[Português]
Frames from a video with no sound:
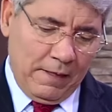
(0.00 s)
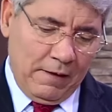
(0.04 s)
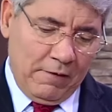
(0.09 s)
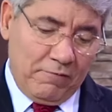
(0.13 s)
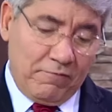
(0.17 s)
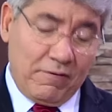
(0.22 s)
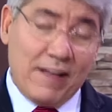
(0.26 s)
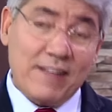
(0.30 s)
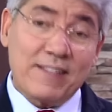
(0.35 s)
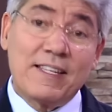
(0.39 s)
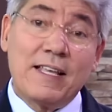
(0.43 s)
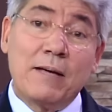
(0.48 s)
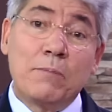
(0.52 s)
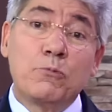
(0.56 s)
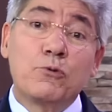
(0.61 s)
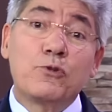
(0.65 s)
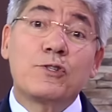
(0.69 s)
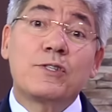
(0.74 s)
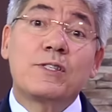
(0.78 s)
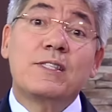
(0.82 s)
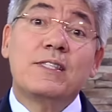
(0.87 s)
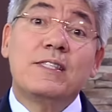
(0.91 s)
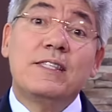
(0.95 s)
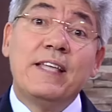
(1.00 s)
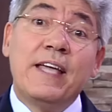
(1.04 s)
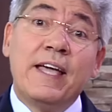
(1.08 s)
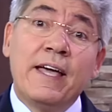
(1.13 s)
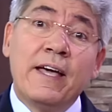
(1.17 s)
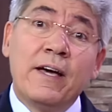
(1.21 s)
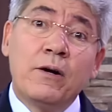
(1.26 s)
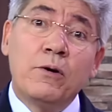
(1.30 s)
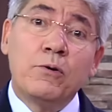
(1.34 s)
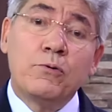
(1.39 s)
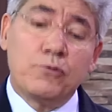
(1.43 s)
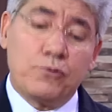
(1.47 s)
fazemos
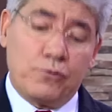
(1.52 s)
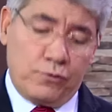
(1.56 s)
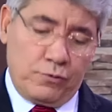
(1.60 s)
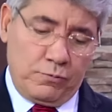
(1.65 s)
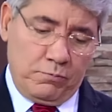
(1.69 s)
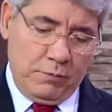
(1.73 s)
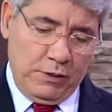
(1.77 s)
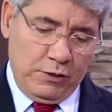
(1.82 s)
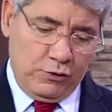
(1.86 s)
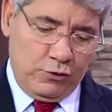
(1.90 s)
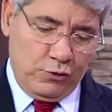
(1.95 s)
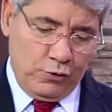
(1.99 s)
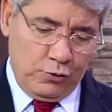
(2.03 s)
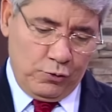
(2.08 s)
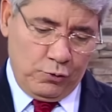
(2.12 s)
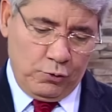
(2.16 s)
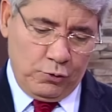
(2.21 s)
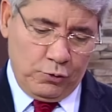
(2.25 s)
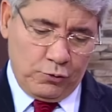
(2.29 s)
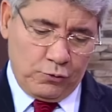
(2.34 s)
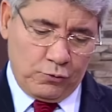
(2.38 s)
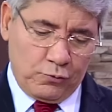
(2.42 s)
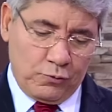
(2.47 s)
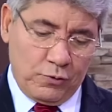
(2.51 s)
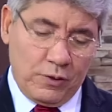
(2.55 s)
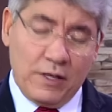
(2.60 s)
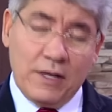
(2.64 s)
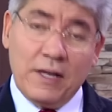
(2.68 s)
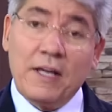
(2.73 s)
Deus mentiroso